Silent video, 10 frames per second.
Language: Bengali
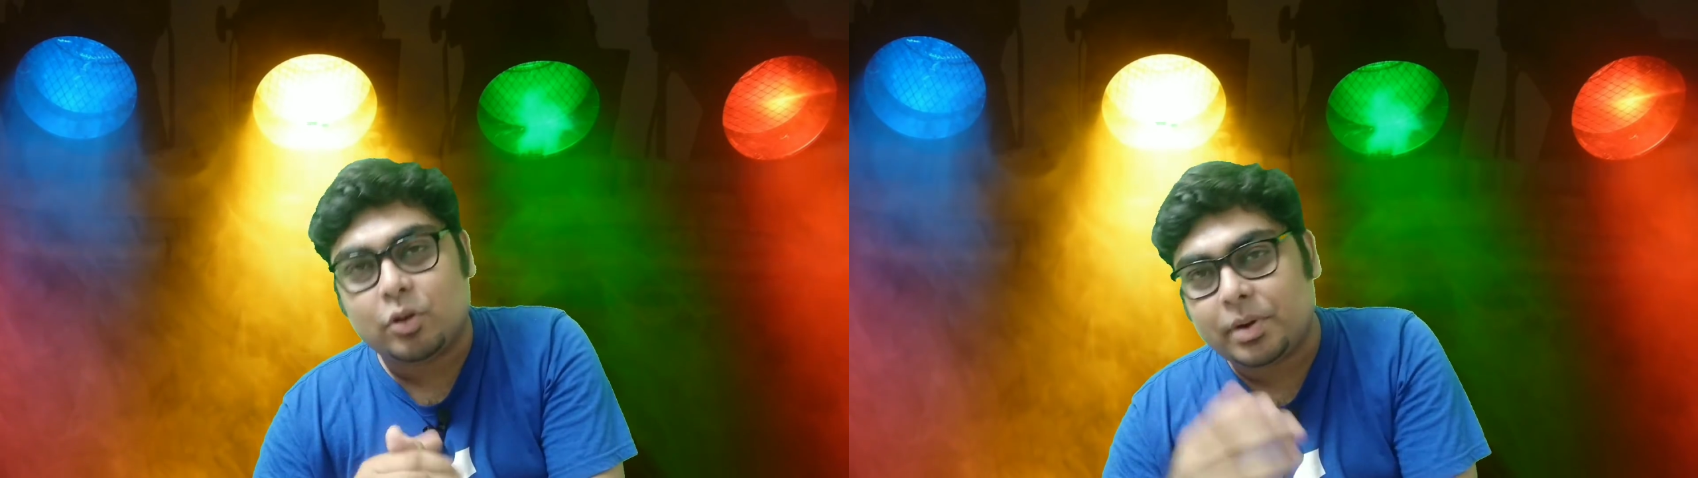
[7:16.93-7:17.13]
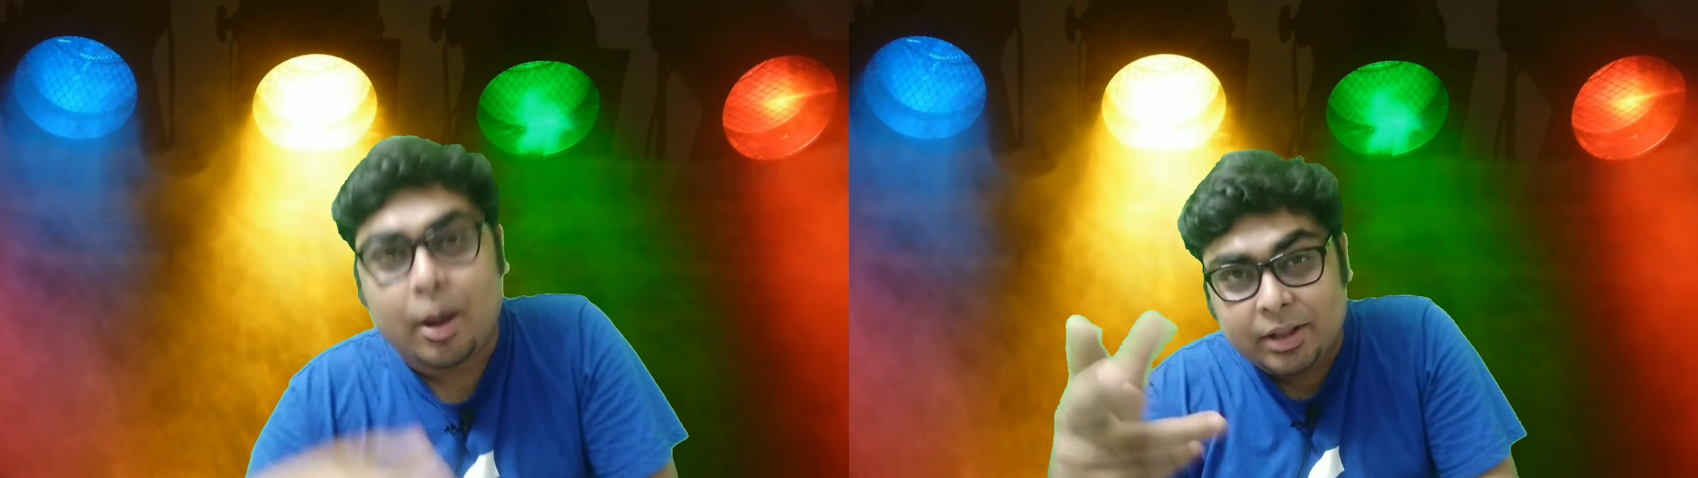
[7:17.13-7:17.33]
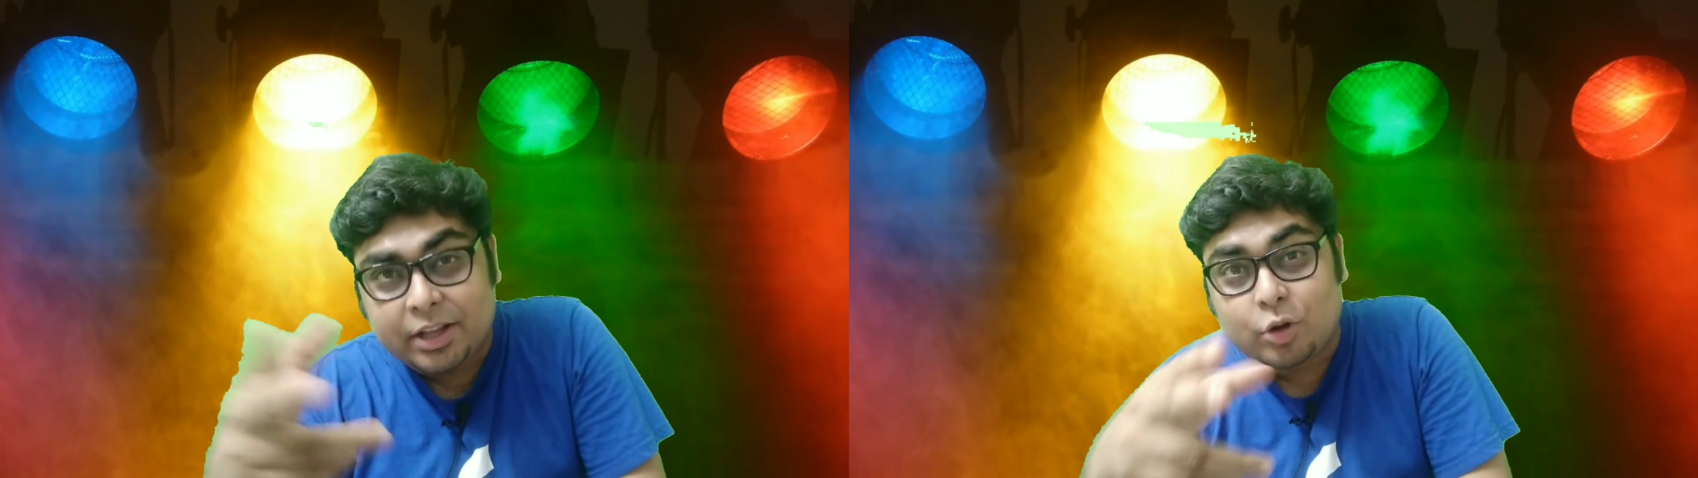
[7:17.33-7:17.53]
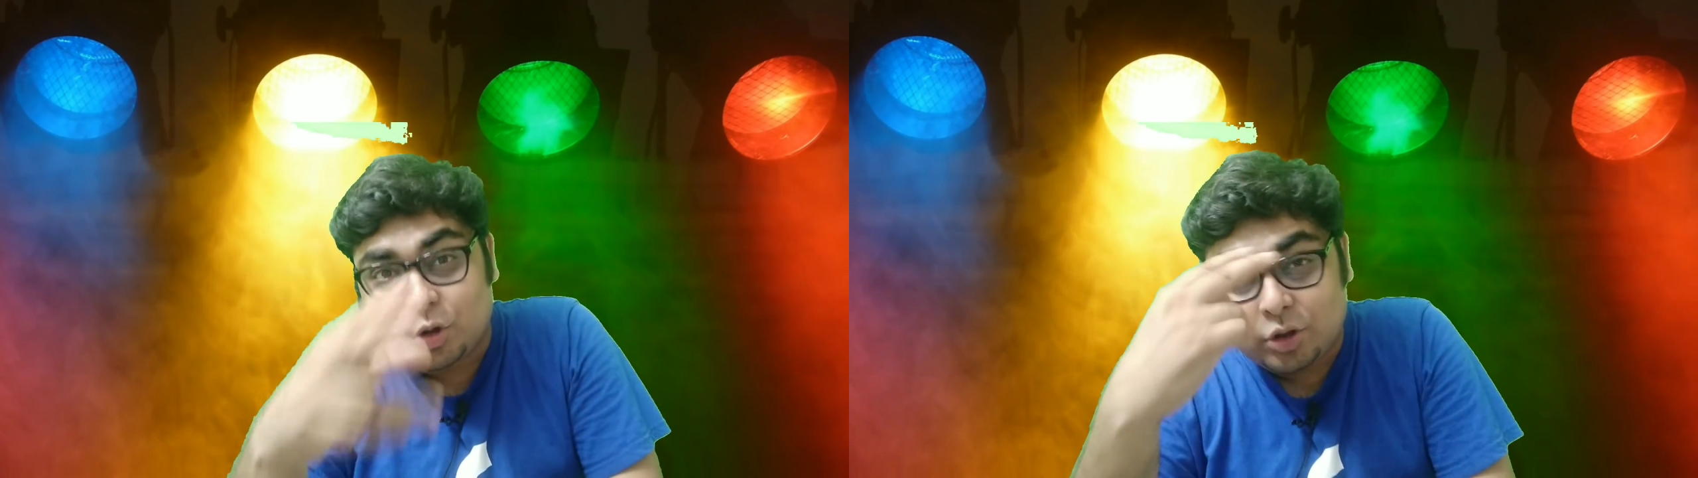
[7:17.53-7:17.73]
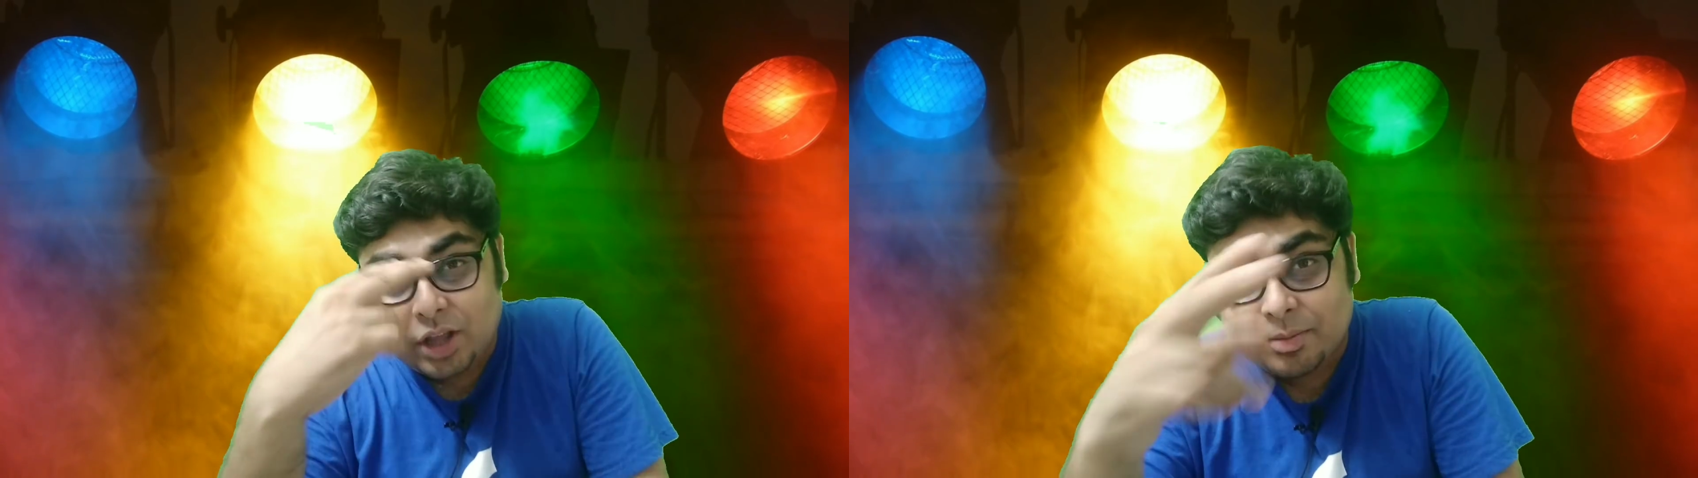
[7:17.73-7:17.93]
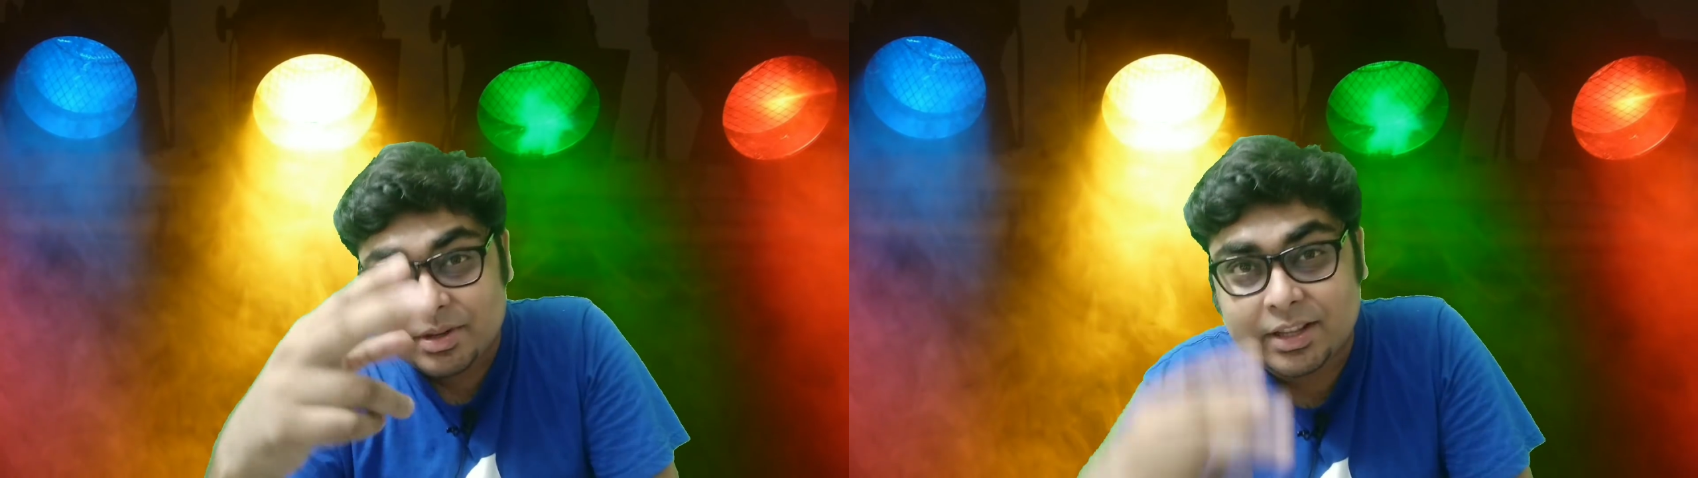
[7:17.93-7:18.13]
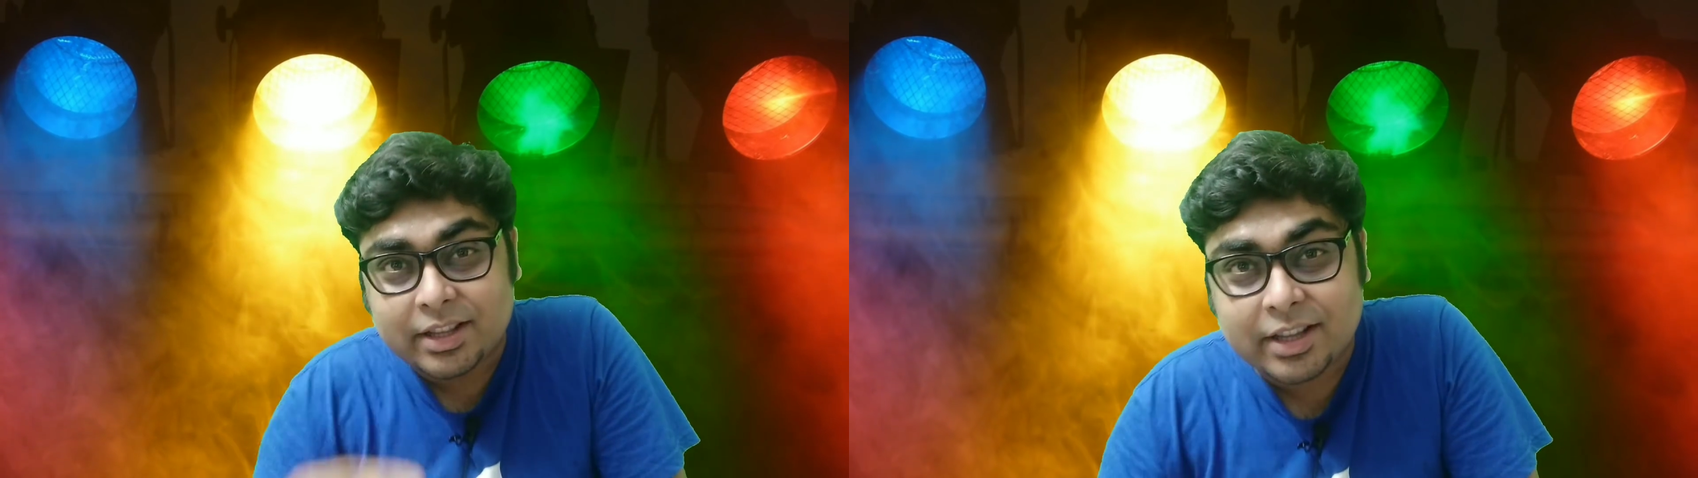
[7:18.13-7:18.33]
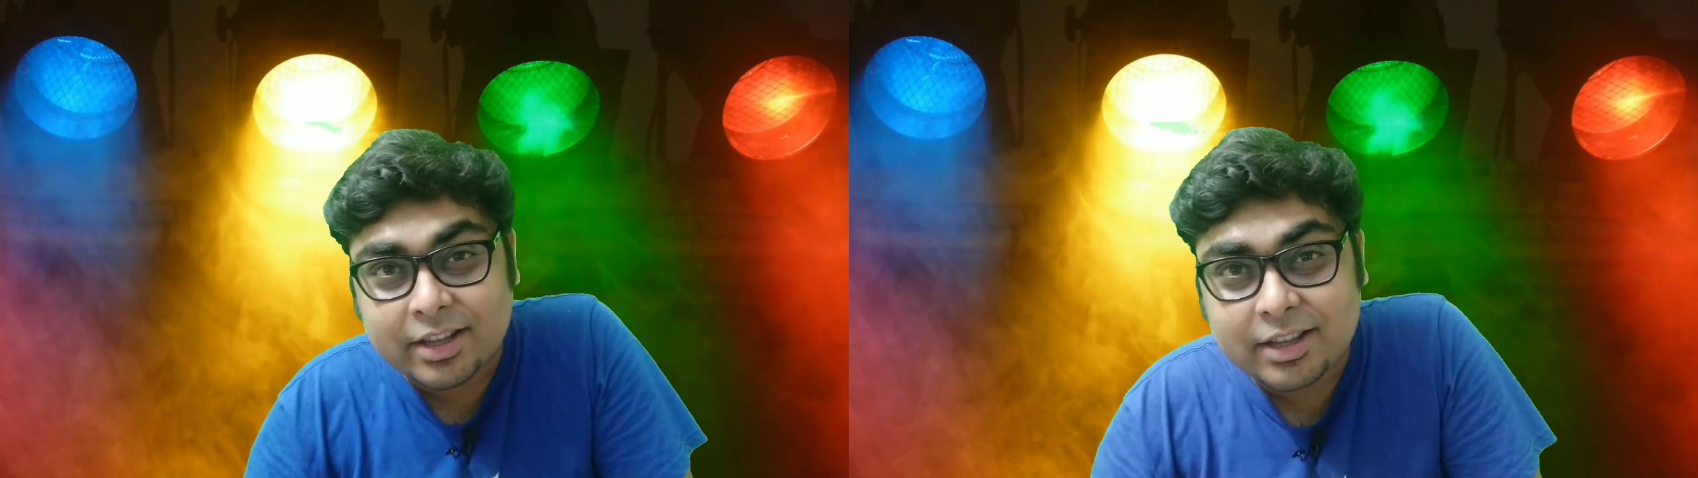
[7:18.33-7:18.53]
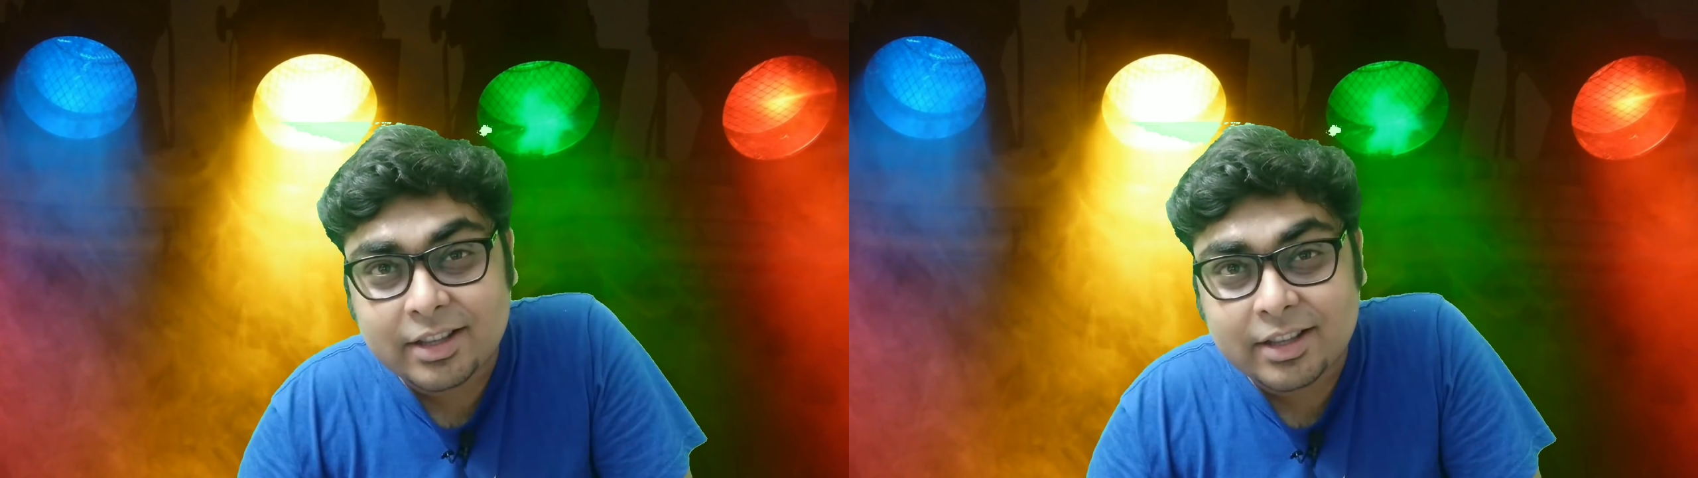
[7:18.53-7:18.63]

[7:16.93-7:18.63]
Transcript: করবেন আমাদের নজর থাকবে সেই দিকে